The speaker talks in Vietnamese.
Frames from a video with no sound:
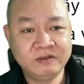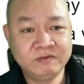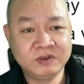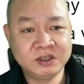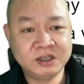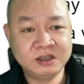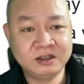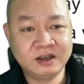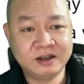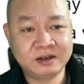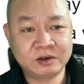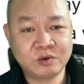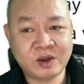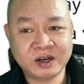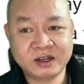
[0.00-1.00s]
với tinh
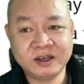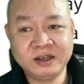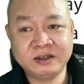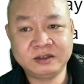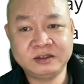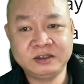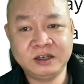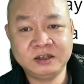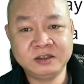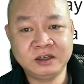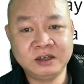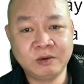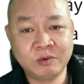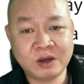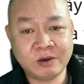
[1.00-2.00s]
thần đoàn kết trên dưới
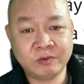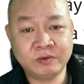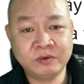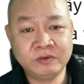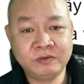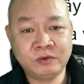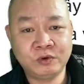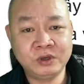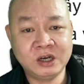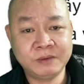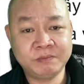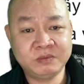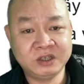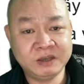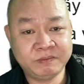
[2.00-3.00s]
đồng lòng, phối
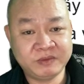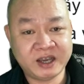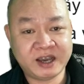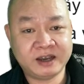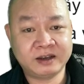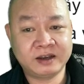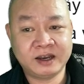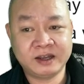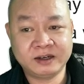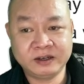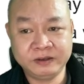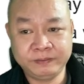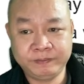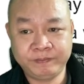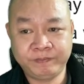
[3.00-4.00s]
hợp nhịp nhàng, ăn
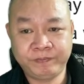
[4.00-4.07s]
khớp.